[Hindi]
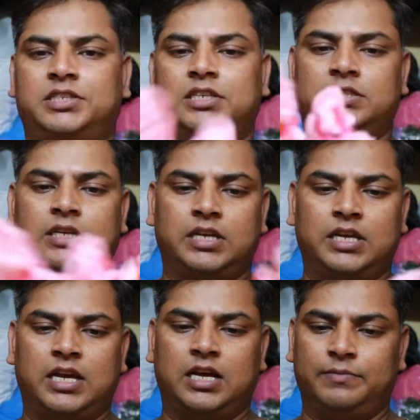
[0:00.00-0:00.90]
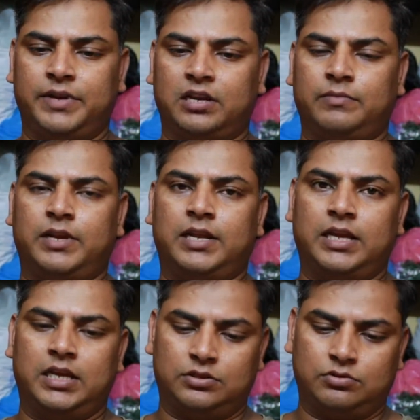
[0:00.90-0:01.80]
स्टिक्स हैं ये अनब्रेकेबल
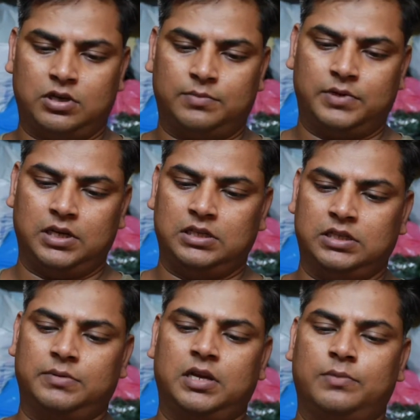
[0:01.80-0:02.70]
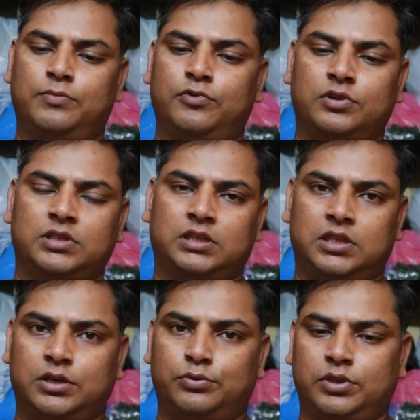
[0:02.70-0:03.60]
है इसको आप कहीं से भी आप मोड़
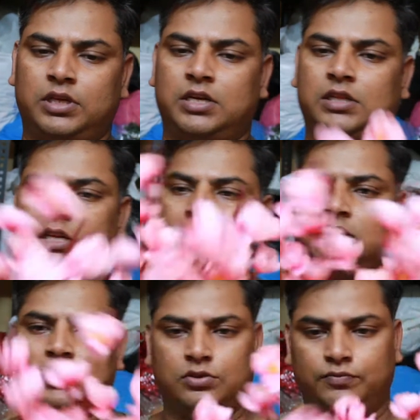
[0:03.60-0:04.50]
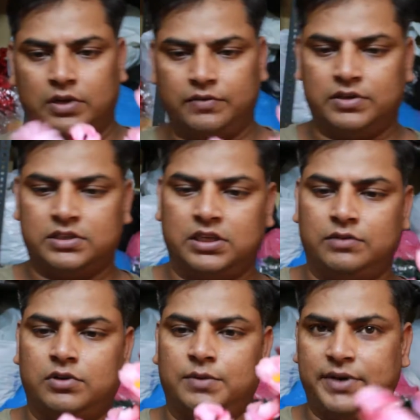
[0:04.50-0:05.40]
सकते हैं कोई दिक्कत नहीं है इसके जो फ्लावर्स
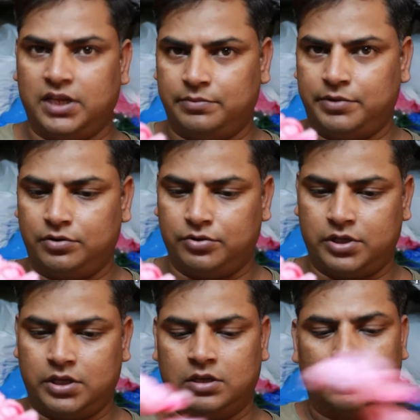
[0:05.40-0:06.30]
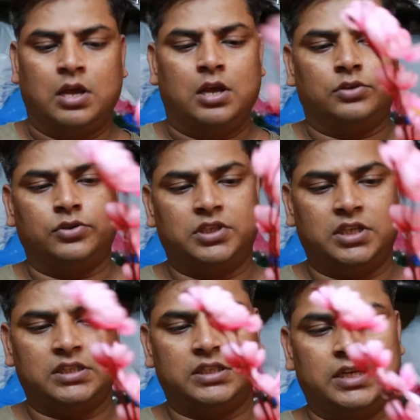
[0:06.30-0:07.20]
हैं वो कपड़े के बने होते हैं जो
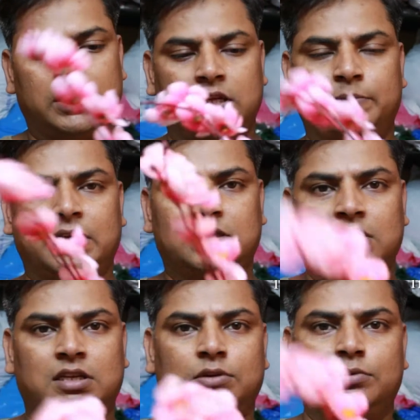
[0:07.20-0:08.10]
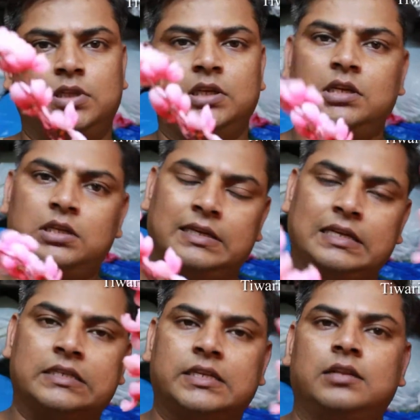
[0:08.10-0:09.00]
स्टिक्स है ये प्लास्टिक की होती है
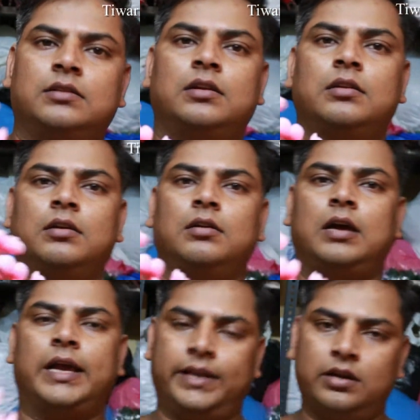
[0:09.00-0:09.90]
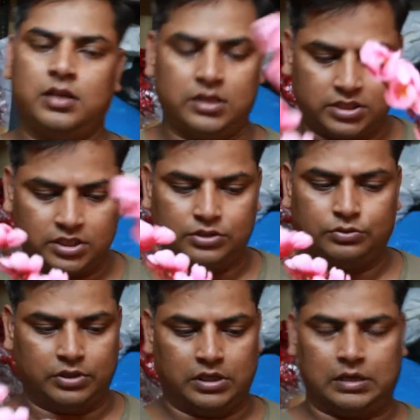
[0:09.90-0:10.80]
लेकिन इसके अंदर आयरन की
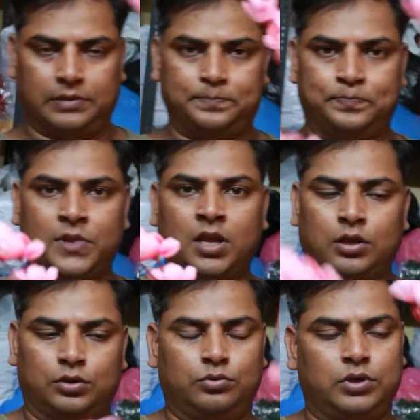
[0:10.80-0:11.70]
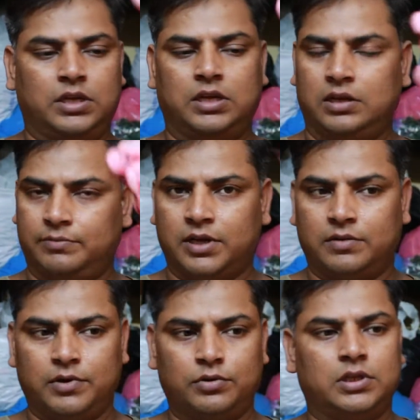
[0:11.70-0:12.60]
स्टिक्स होती हैं तो ये
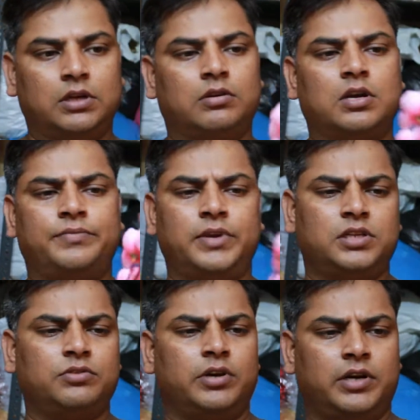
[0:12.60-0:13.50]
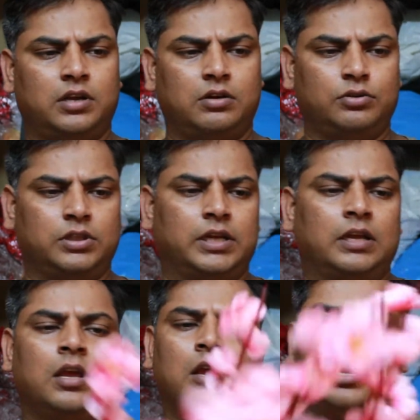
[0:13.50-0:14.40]
अनब्रेकेबल होता है और काफ़ी अच्छी क्वालिटी का होता है